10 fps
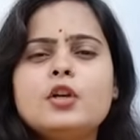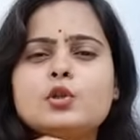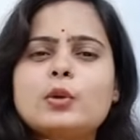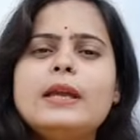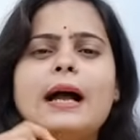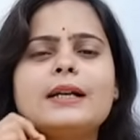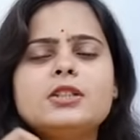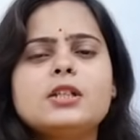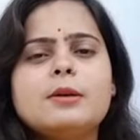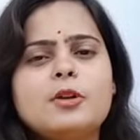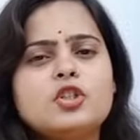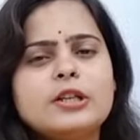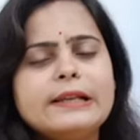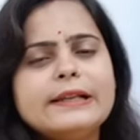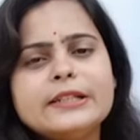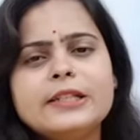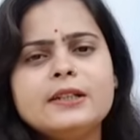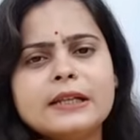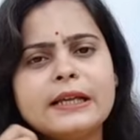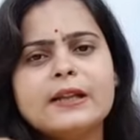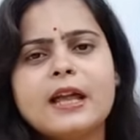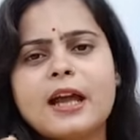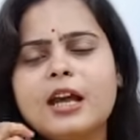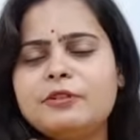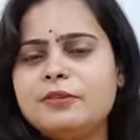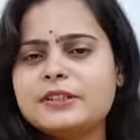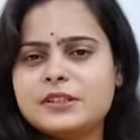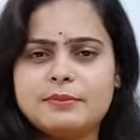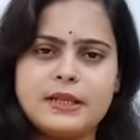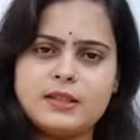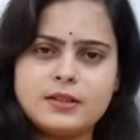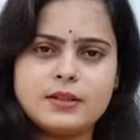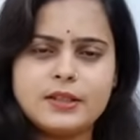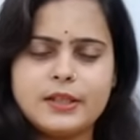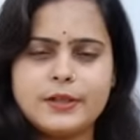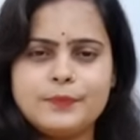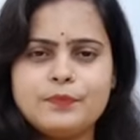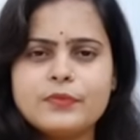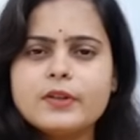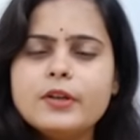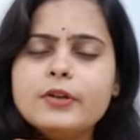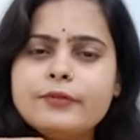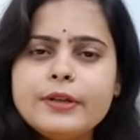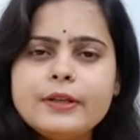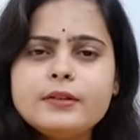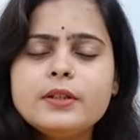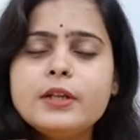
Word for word: जो कि आगे चल के बच्चे के लिए ठीक नहीं रहेगा इन्फेक्शन पैदा कर देगा फिर